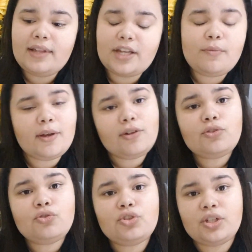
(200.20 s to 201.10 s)
Na verdade, a maioria
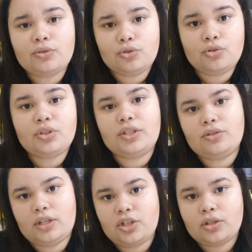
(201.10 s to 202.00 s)
dos, dos nutrientes
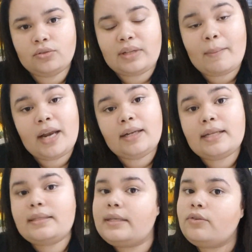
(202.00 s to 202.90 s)
nutricionistas estão
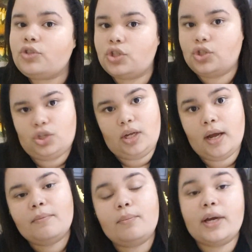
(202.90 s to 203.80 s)
trabalhando assim hoje em
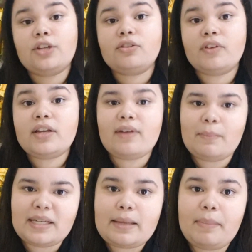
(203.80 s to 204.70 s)
dia. Porque estão vendo que
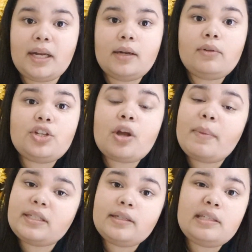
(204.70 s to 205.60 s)
vale mais a pena não deixar o
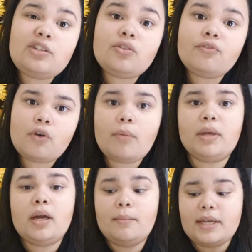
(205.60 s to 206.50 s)
paciente sentir
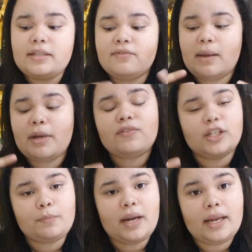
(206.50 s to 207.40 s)
fome, porque assim fica mais
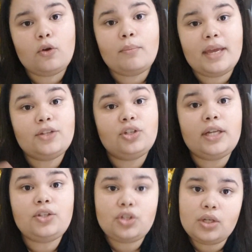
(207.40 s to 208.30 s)
fácil para ele comer
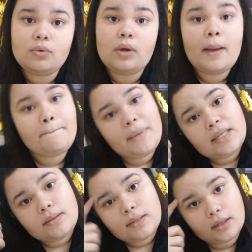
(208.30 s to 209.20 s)
direitinho,
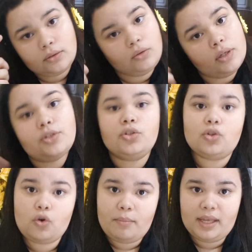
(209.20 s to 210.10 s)
pensando antes
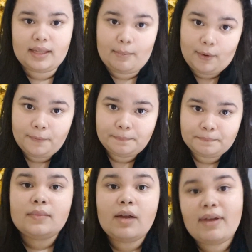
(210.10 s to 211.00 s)
de comer, tá bom?
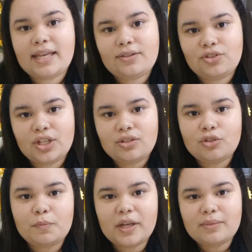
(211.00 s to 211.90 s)
Então é isso, gente.
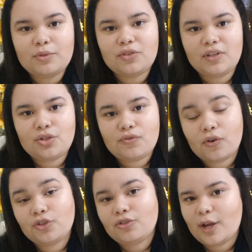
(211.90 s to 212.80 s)
Nos próximos vídeos
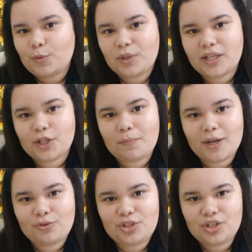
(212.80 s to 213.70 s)
vou continuar respondendo as
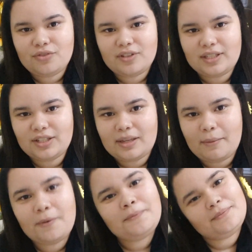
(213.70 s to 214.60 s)
perguntinhas de vocês, tá
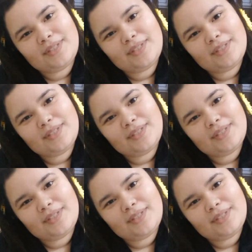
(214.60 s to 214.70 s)
bom?